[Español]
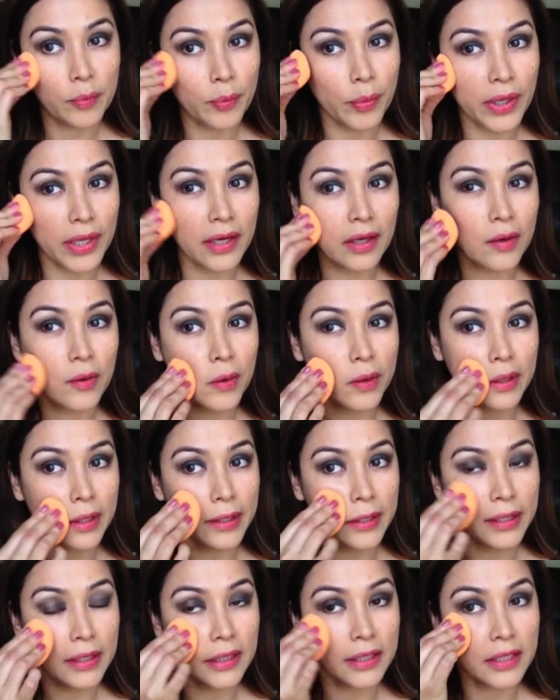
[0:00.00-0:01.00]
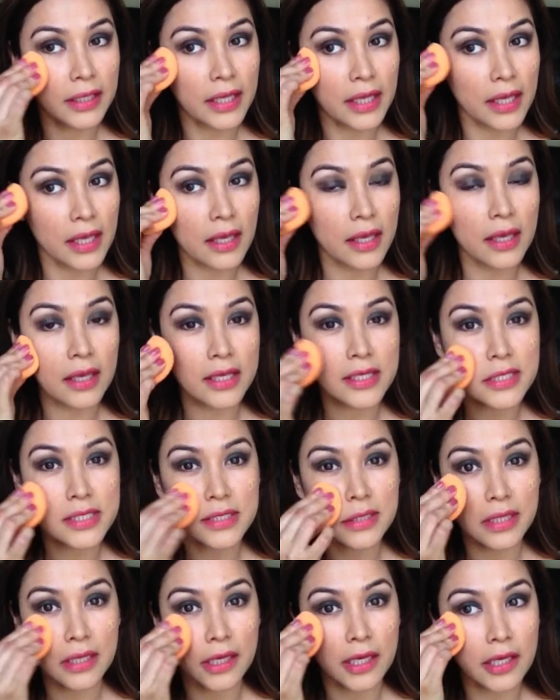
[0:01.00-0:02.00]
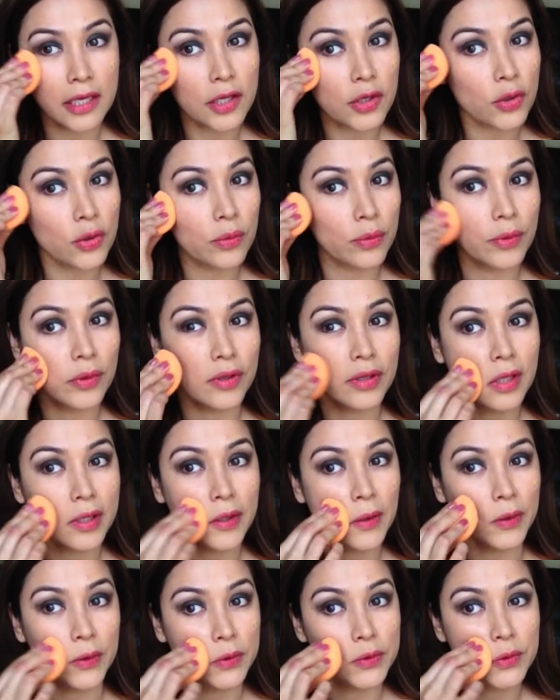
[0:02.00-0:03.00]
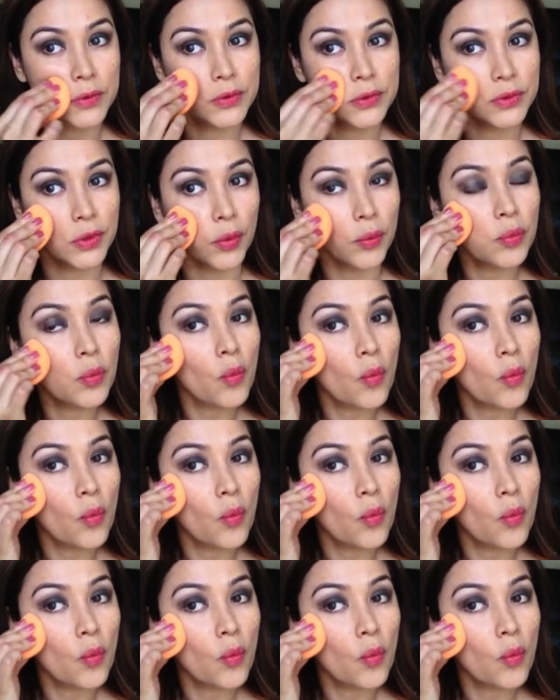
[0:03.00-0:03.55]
para corregir ese rubor que no nos gustó.